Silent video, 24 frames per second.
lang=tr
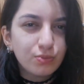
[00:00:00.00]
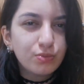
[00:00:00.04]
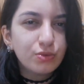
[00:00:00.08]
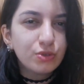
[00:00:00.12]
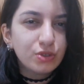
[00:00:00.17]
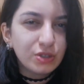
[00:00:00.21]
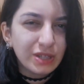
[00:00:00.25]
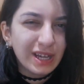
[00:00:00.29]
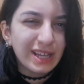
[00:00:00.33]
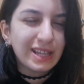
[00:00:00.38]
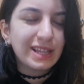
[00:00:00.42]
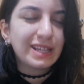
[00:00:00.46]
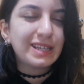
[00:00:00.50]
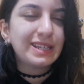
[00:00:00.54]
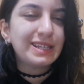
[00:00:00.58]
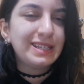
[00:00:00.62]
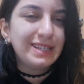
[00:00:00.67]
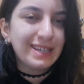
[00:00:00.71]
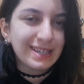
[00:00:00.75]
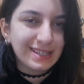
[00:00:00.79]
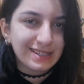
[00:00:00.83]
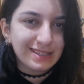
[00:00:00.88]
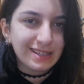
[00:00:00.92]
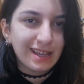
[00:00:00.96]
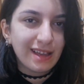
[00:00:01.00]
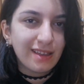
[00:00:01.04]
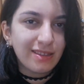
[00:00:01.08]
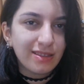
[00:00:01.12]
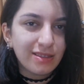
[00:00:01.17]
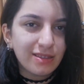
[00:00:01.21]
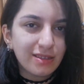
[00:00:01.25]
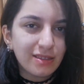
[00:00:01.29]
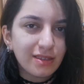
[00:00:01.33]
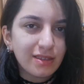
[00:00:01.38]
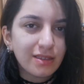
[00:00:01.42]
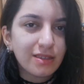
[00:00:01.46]
bu şeyleri yazan
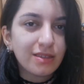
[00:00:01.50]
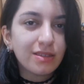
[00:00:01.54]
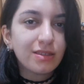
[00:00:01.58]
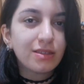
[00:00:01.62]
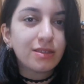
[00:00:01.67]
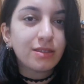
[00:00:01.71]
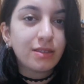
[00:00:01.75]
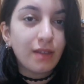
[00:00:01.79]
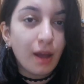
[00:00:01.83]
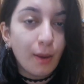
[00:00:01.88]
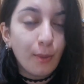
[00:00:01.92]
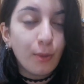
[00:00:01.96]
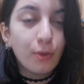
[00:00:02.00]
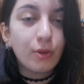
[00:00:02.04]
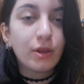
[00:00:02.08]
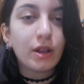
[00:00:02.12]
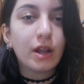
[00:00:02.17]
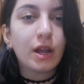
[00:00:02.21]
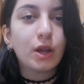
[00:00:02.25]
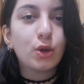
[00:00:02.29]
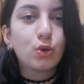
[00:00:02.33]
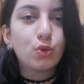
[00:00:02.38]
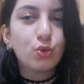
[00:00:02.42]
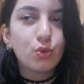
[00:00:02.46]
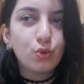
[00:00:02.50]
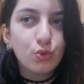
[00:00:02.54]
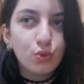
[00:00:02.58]
tam olarak